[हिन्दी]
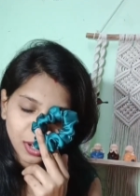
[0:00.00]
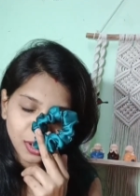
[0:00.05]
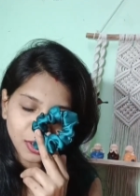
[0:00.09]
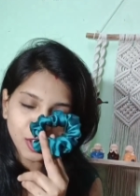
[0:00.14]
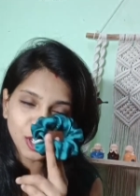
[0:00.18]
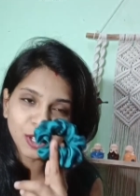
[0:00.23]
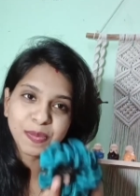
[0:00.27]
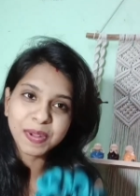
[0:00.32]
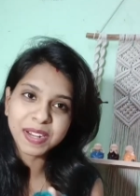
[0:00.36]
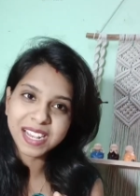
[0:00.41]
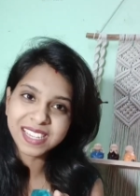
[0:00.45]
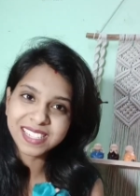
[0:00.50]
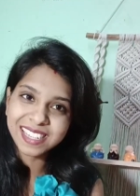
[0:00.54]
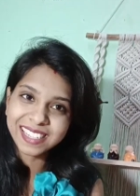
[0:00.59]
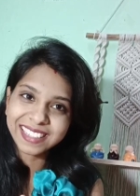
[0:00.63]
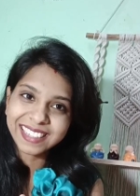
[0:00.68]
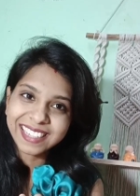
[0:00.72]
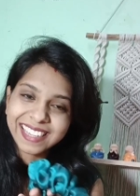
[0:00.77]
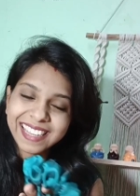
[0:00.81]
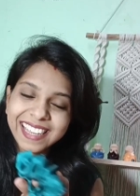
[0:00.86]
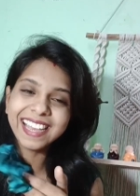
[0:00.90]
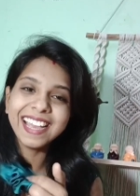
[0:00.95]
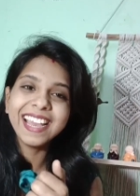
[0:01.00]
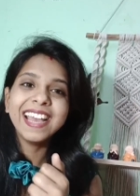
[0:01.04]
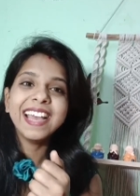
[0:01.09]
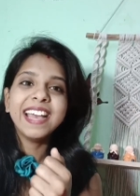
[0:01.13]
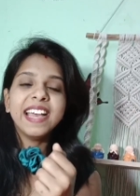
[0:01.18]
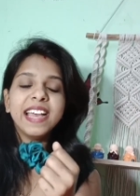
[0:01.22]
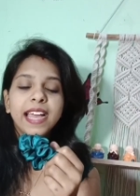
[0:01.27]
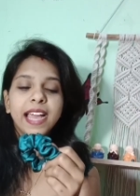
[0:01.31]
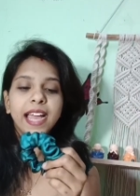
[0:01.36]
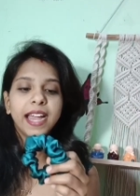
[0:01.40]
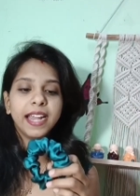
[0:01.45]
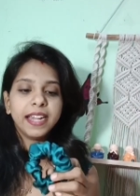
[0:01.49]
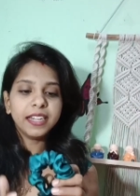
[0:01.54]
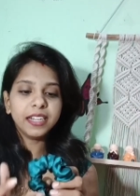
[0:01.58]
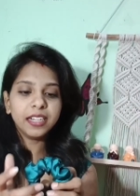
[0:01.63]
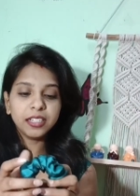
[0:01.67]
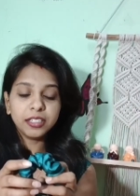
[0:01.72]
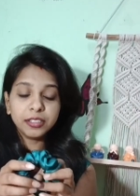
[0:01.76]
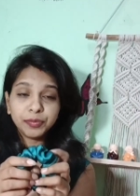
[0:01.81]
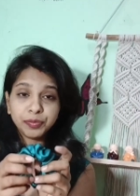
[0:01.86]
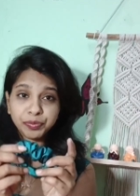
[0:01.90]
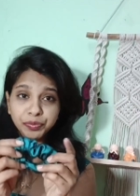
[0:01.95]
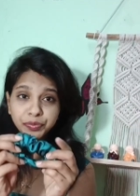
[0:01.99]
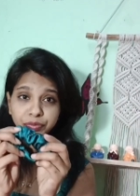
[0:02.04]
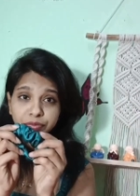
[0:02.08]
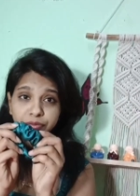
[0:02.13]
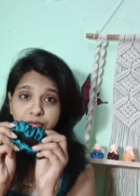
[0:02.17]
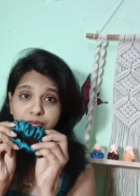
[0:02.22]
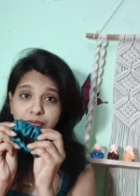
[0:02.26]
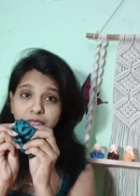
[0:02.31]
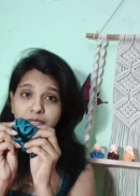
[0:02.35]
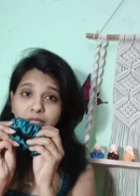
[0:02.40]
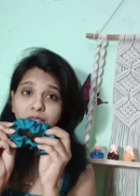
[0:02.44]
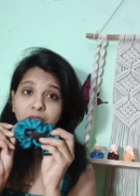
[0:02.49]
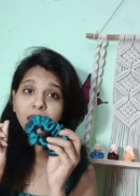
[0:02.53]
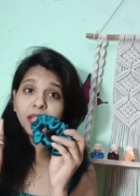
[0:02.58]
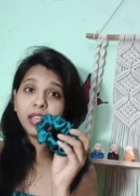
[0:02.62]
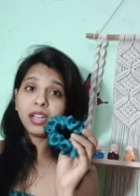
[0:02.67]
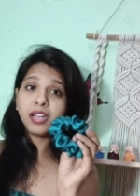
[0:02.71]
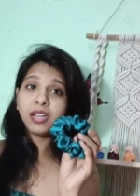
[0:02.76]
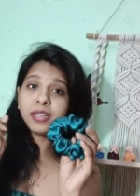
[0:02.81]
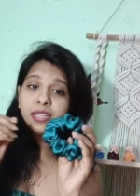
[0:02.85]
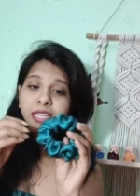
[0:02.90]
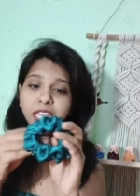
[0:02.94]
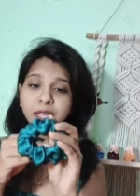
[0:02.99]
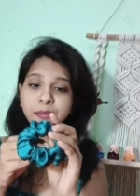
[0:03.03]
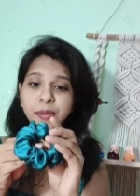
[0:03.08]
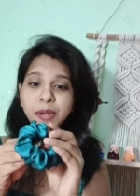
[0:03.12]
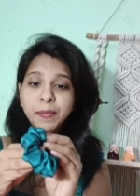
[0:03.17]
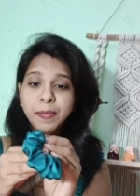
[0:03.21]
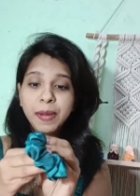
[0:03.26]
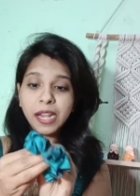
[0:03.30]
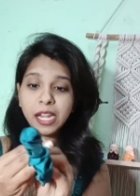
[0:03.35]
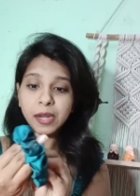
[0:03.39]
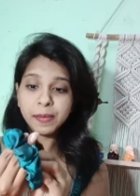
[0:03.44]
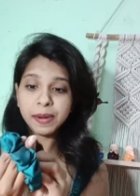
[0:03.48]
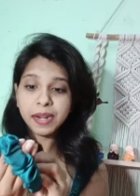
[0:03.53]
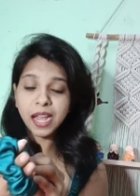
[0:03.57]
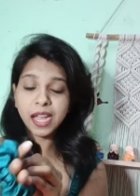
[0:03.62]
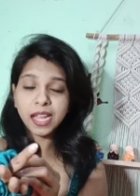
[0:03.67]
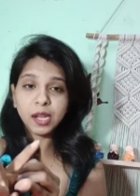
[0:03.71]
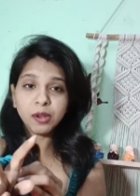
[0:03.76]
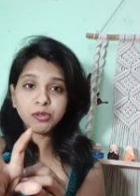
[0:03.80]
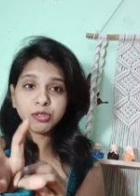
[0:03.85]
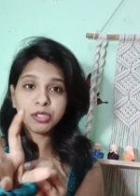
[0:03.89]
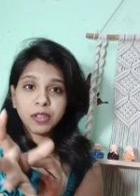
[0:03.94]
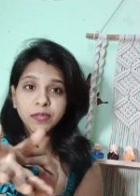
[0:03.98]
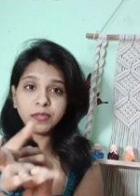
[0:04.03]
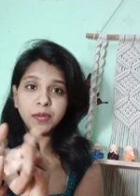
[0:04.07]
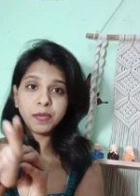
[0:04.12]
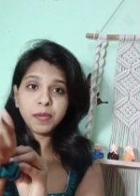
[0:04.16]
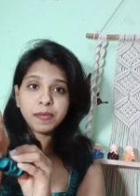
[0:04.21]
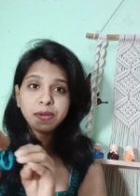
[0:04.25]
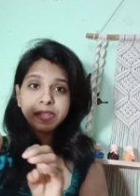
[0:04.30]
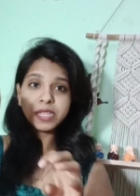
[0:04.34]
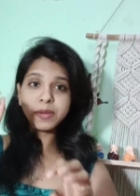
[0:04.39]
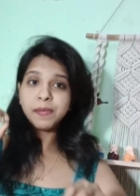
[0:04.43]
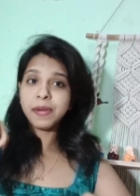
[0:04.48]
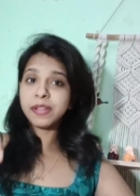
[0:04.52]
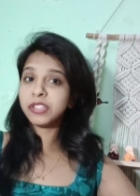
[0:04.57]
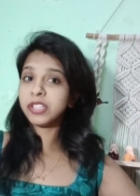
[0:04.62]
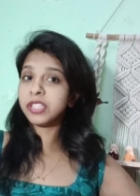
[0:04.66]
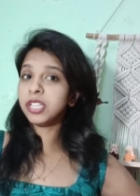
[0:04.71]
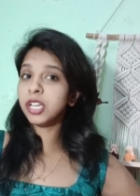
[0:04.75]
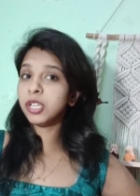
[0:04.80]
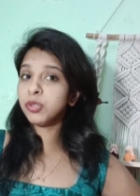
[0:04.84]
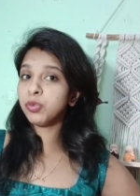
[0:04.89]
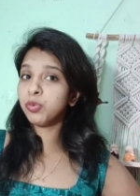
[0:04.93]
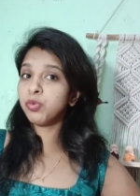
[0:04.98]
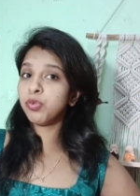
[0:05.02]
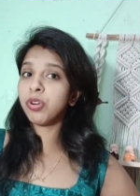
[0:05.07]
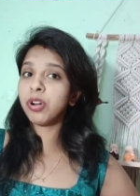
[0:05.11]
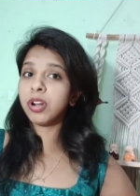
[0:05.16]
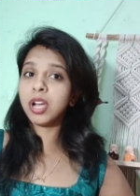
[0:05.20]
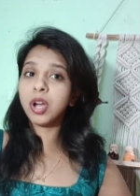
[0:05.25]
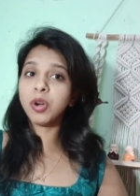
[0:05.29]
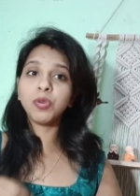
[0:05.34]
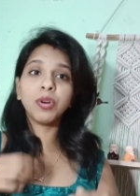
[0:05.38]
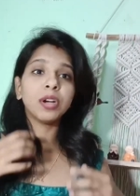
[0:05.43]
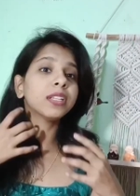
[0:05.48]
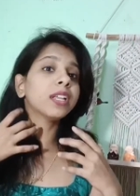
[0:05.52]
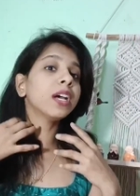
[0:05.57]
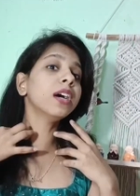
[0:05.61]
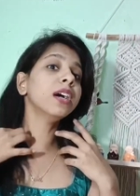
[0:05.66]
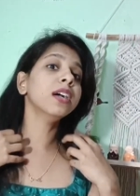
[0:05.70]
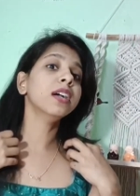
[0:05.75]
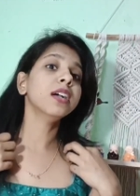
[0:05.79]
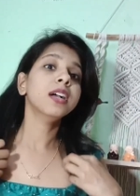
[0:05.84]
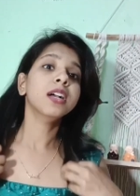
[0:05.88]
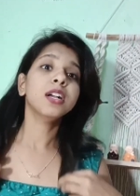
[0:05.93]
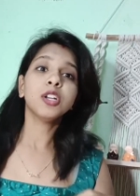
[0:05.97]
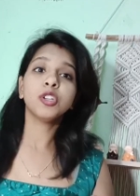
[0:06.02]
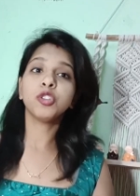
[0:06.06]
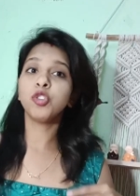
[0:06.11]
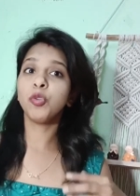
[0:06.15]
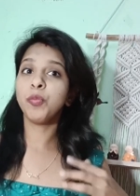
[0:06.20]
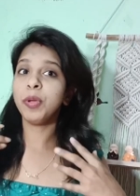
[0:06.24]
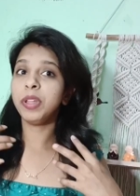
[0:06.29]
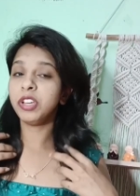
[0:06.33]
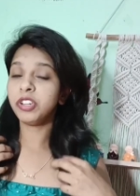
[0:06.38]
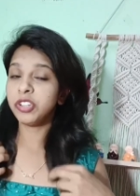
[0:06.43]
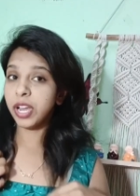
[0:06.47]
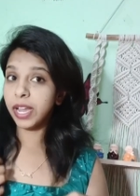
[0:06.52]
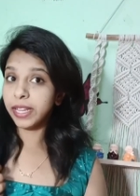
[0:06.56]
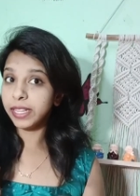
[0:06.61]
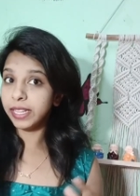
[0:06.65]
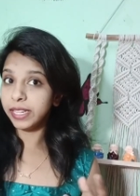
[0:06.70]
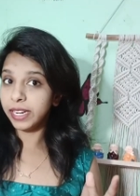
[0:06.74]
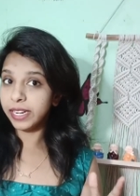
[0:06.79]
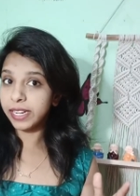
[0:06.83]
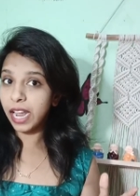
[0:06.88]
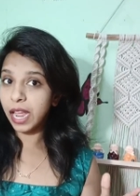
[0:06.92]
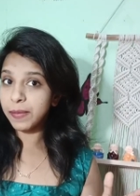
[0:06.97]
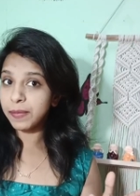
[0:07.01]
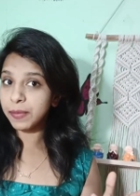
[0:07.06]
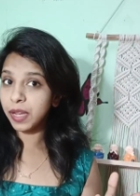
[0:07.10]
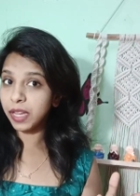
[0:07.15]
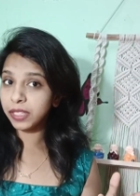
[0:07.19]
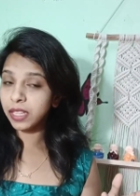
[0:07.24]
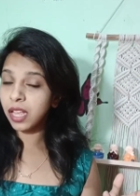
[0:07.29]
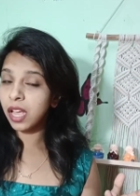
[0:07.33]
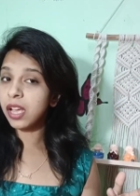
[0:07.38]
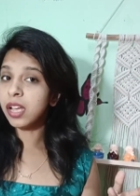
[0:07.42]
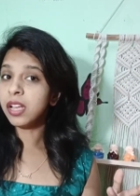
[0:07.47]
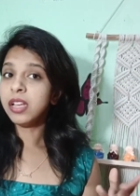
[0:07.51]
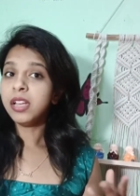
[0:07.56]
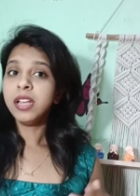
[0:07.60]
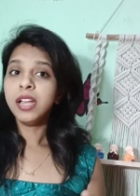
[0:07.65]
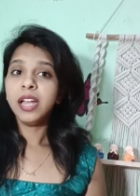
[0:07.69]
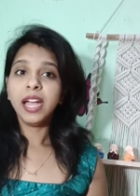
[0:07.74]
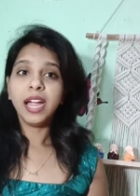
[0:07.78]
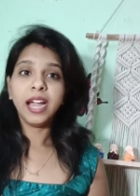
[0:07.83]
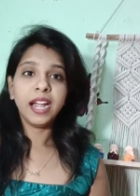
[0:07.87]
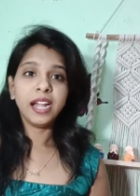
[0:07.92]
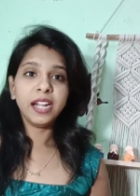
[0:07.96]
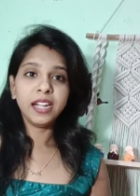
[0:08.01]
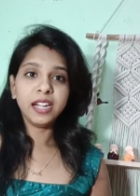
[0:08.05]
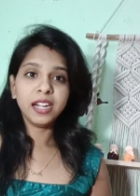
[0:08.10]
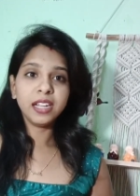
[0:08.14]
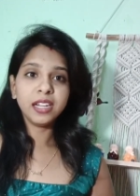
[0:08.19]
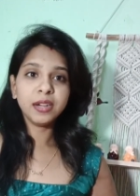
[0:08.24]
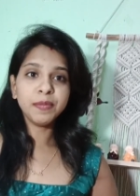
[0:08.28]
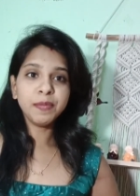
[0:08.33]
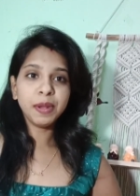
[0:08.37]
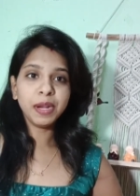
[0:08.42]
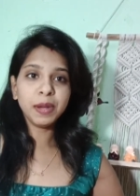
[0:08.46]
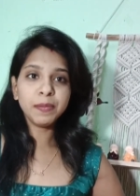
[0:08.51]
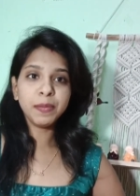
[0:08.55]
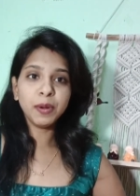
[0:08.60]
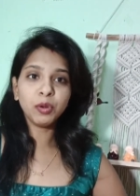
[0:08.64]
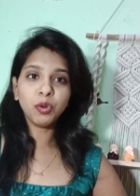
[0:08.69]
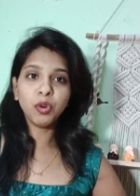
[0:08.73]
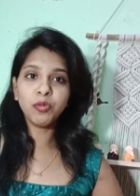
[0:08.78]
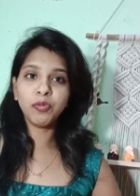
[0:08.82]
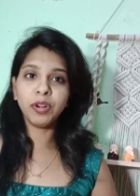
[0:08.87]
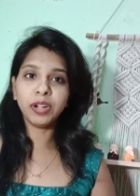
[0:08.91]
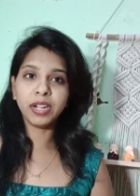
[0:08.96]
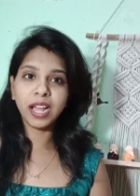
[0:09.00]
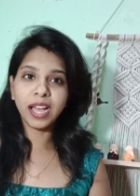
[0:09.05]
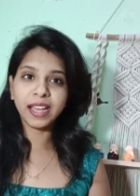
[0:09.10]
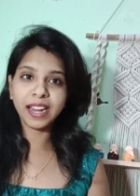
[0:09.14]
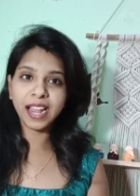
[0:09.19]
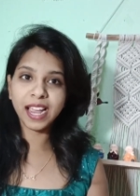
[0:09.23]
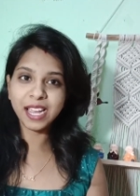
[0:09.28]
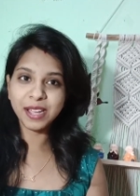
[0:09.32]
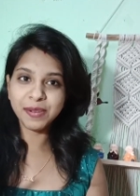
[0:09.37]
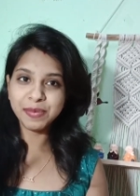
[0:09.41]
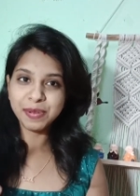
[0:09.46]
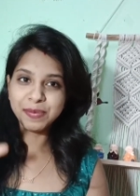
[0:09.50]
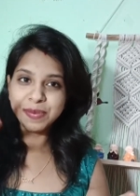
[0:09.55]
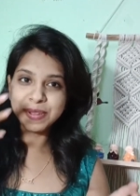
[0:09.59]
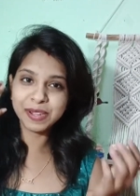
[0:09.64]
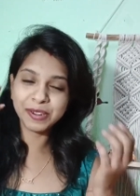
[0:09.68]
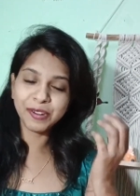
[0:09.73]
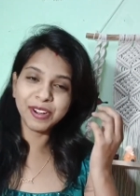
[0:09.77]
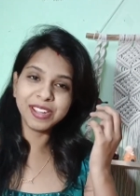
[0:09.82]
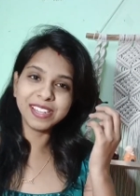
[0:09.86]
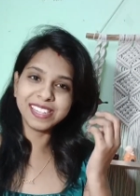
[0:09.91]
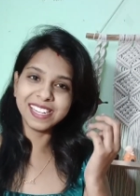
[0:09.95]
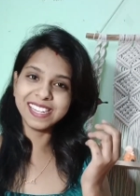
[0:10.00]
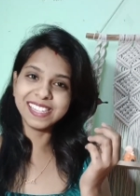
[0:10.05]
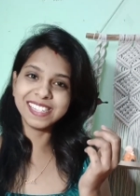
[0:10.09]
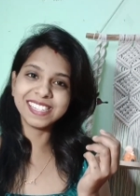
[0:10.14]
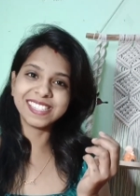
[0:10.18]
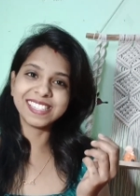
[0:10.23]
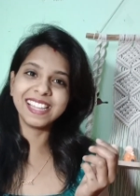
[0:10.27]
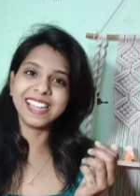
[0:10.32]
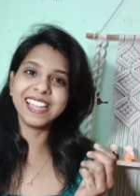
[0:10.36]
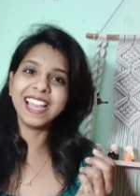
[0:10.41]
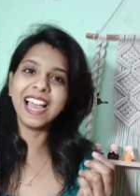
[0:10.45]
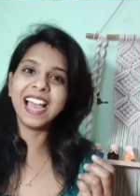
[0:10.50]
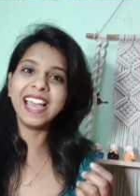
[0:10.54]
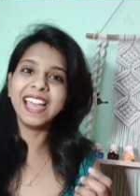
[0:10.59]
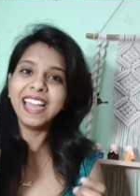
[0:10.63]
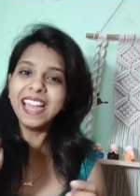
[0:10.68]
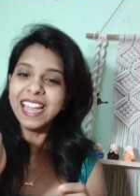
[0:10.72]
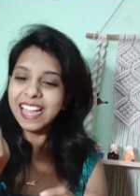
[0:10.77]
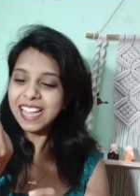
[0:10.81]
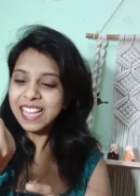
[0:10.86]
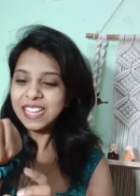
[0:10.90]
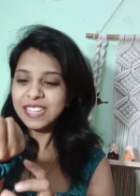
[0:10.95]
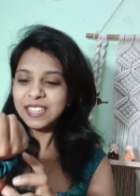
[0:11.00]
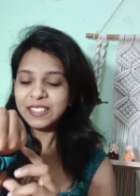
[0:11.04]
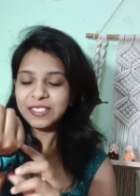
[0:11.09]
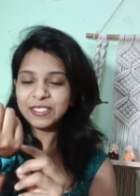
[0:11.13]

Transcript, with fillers: क्रंची बना सकते हैं एंड ये मैंने पहले बनाया उसके फिर मेरे पास ये मैचिंग का सूट रखा हुआ था जो मेरी शादी के टाइम का था एंड मेरे बिल्कुल फिट आ रहा है अभी भी कोई चेंजेस नहीं आए हैं